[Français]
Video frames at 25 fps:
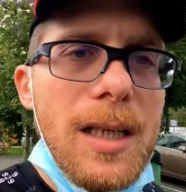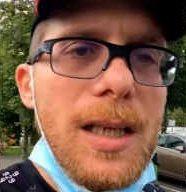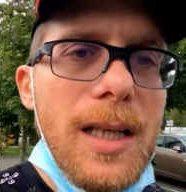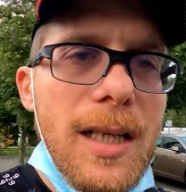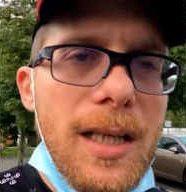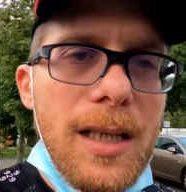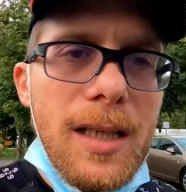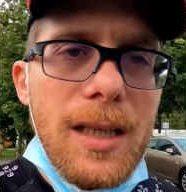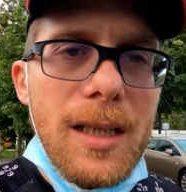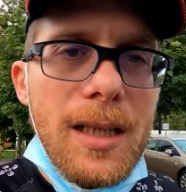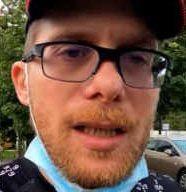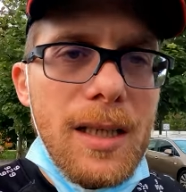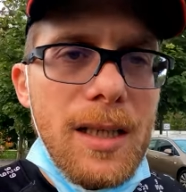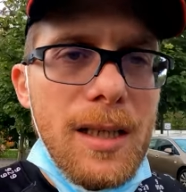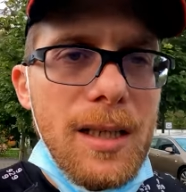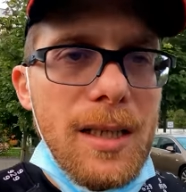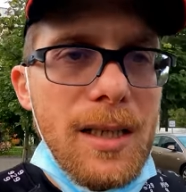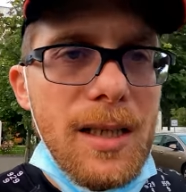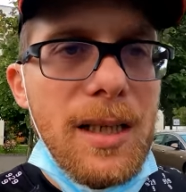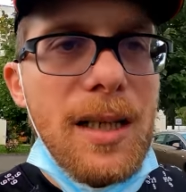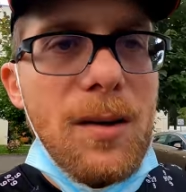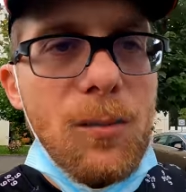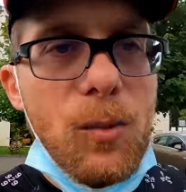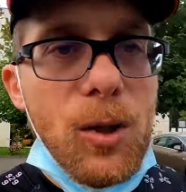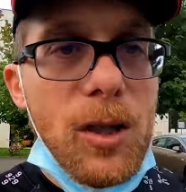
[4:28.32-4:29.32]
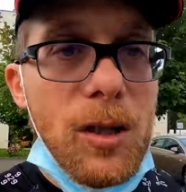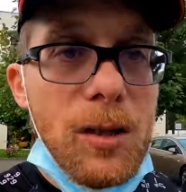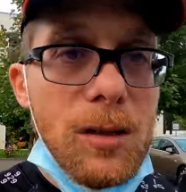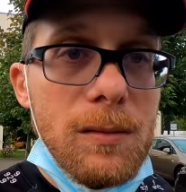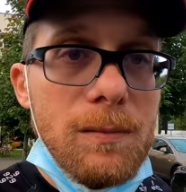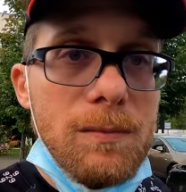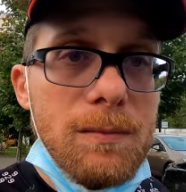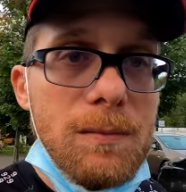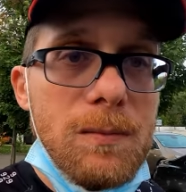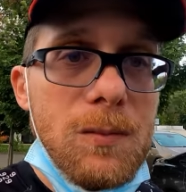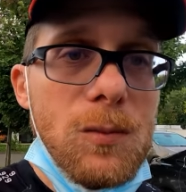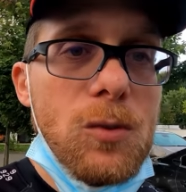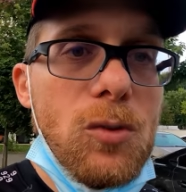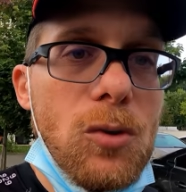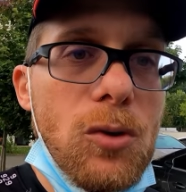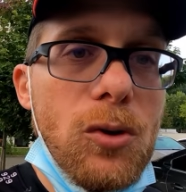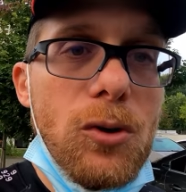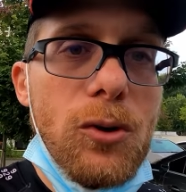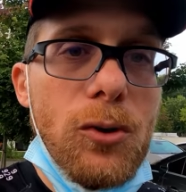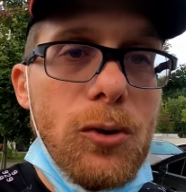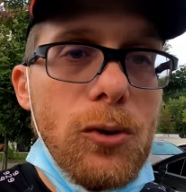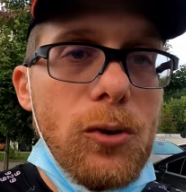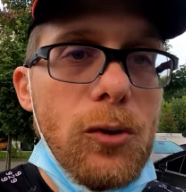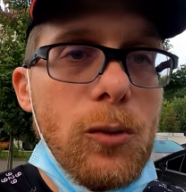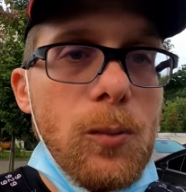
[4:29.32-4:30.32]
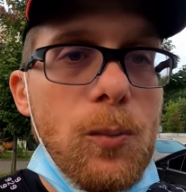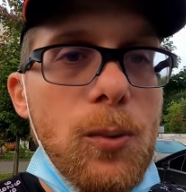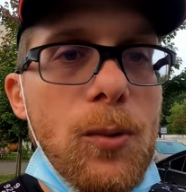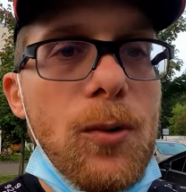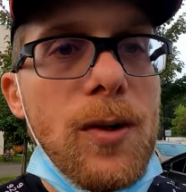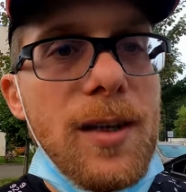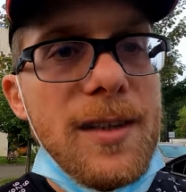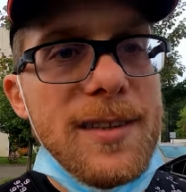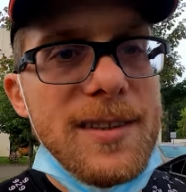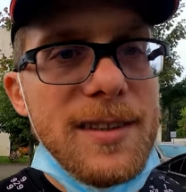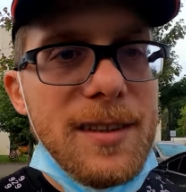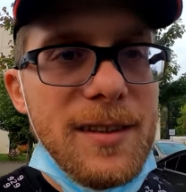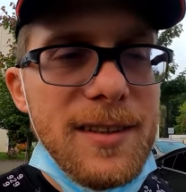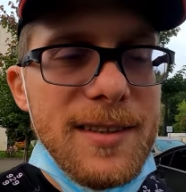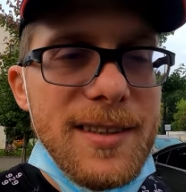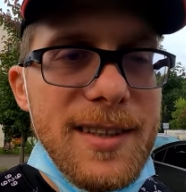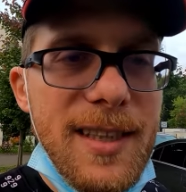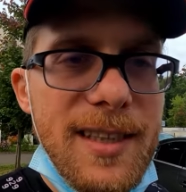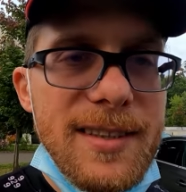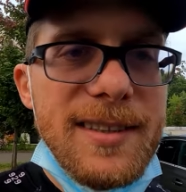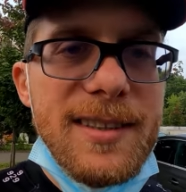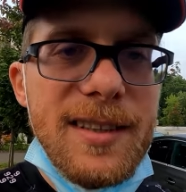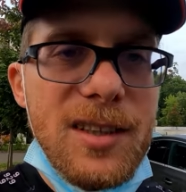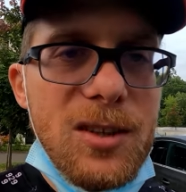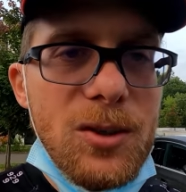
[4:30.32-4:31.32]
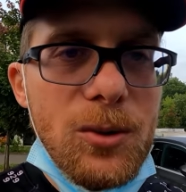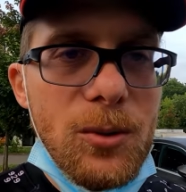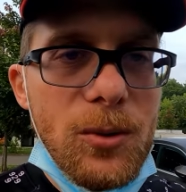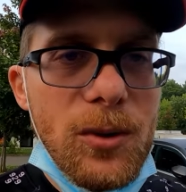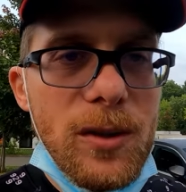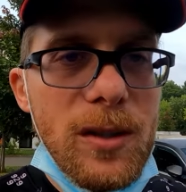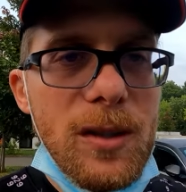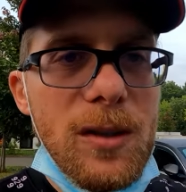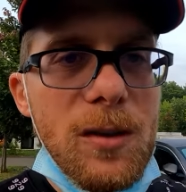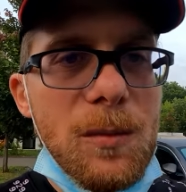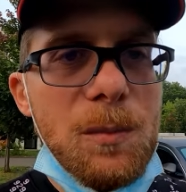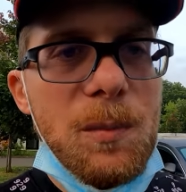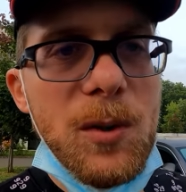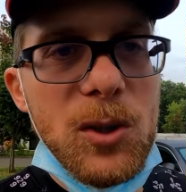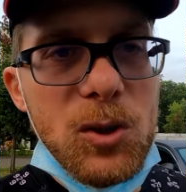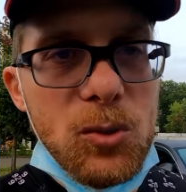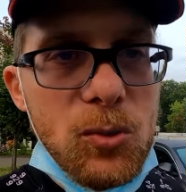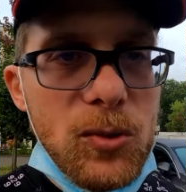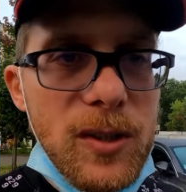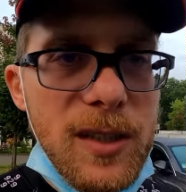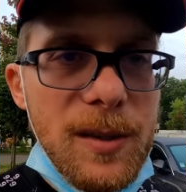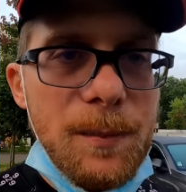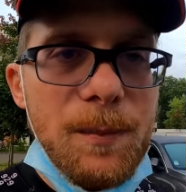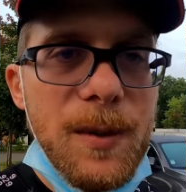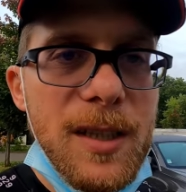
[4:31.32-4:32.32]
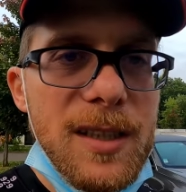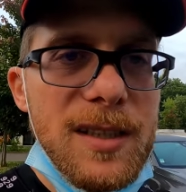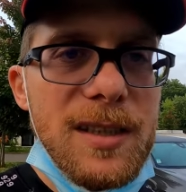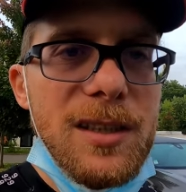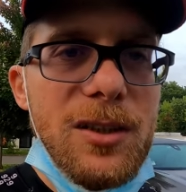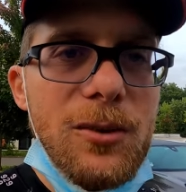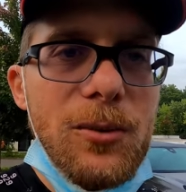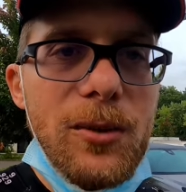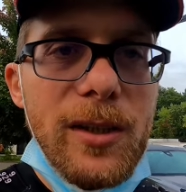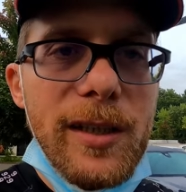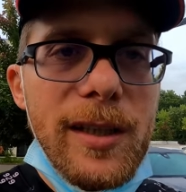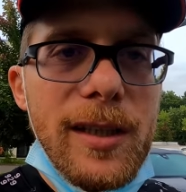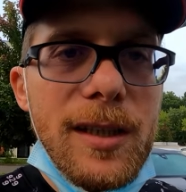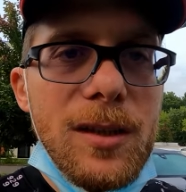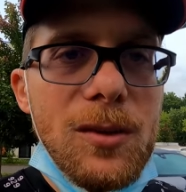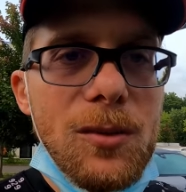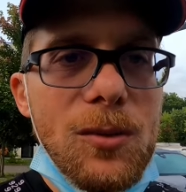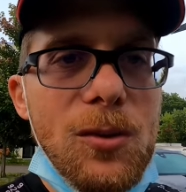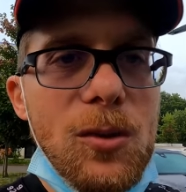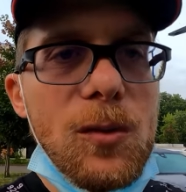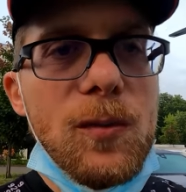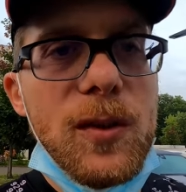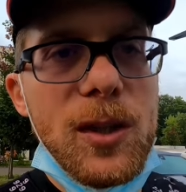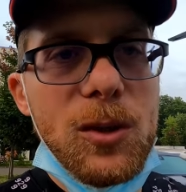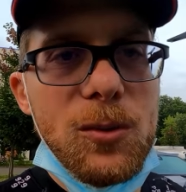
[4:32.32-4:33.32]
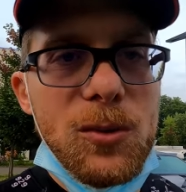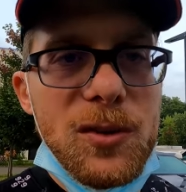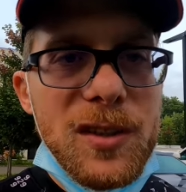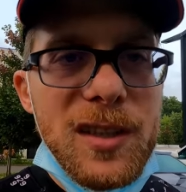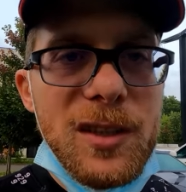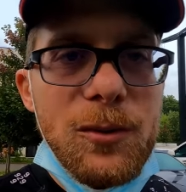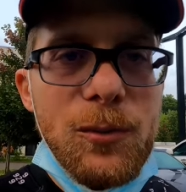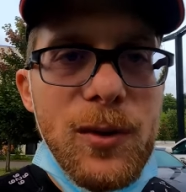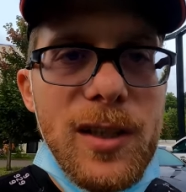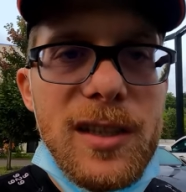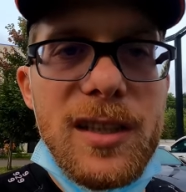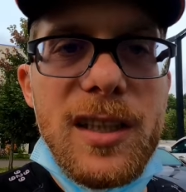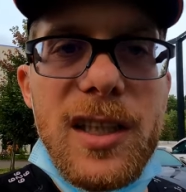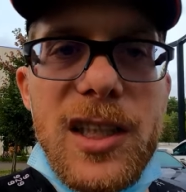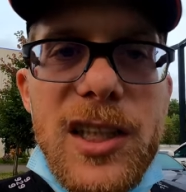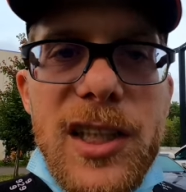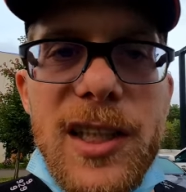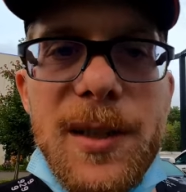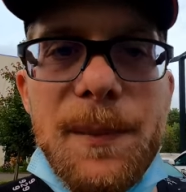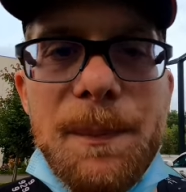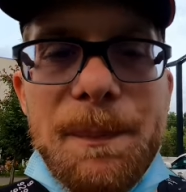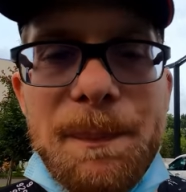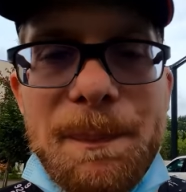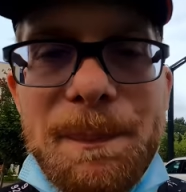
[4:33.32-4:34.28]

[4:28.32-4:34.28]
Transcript: Et, et, voilà, donc euh, pour l'instant, c'est assez serein, pas de soucis particuliers, donc on va continuer le trajet.